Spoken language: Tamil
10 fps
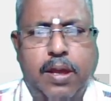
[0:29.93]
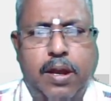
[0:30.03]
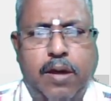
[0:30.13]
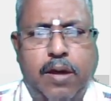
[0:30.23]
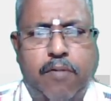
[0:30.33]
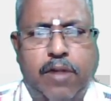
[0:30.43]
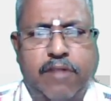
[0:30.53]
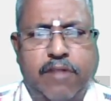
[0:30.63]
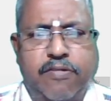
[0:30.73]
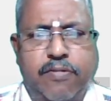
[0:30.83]
அழகாக
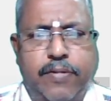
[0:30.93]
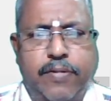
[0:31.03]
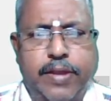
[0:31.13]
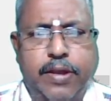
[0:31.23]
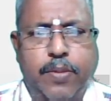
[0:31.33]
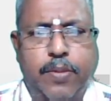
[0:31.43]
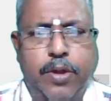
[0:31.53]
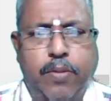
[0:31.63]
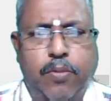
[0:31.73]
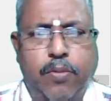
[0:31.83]
வால்ஸ் வரைஞ்சிக்க
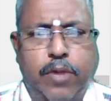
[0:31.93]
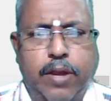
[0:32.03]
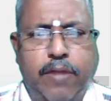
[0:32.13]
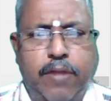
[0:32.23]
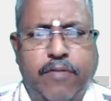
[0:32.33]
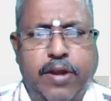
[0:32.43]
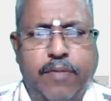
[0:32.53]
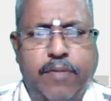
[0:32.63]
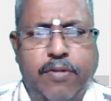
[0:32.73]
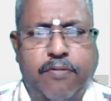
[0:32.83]
முடியும் ஓகே
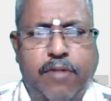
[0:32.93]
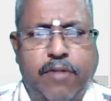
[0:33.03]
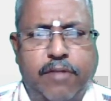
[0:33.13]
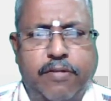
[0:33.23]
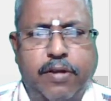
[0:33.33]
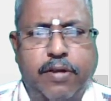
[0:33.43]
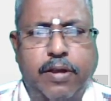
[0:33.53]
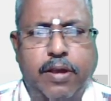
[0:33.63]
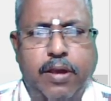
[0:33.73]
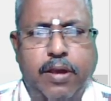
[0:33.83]
டிஃப்ரெண்ட் டைப்ஸ் ஆஃப் வால்ஸ் இருக்குது